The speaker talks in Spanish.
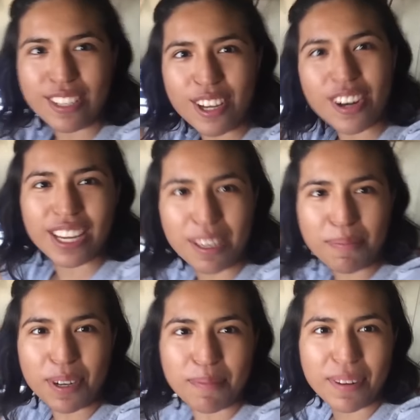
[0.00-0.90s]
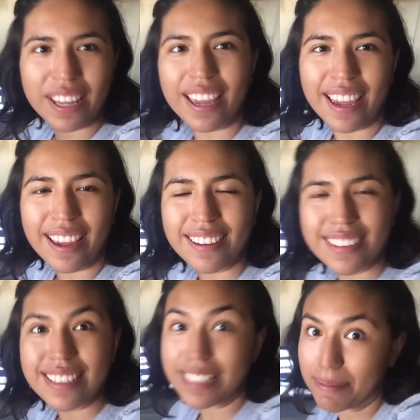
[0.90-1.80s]
locación. Aquí pueden ver que
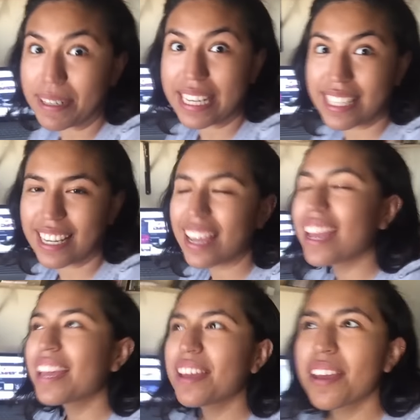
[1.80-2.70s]
se parece.